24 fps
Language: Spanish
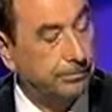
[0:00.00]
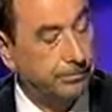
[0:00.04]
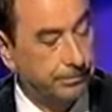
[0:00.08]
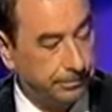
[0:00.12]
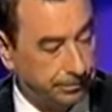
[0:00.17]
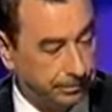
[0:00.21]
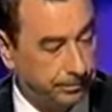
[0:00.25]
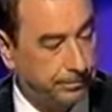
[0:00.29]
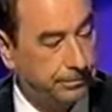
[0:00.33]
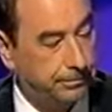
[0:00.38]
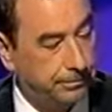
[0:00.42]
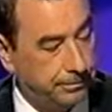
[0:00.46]
en
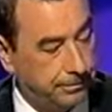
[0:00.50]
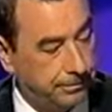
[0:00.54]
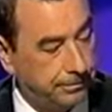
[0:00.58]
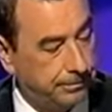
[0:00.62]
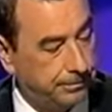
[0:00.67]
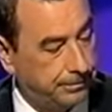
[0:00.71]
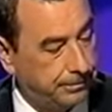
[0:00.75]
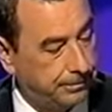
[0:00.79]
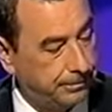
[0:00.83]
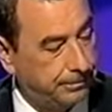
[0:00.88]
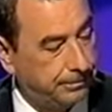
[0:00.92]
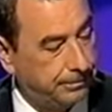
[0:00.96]
Polonia,
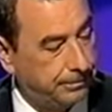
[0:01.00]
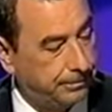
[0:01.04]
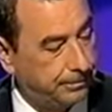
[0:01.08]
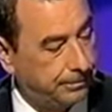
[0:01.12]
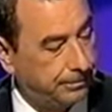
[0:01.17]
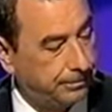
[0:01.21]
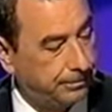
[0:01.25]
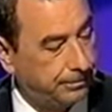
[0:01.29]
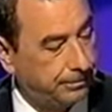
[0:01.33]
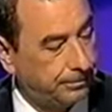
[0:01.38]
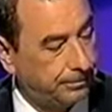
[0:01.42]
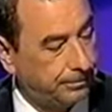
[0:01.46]

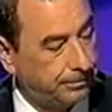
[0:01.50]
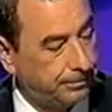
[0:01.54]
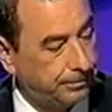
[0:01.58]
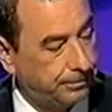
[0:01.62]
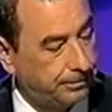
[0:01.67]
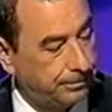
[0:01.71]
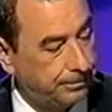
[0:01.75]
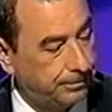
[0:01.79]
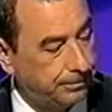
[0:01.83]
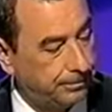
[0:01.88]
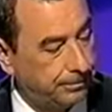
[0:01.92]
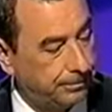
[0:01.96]
y
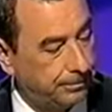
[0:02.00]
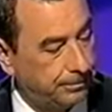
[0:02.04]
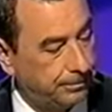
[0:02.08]
le,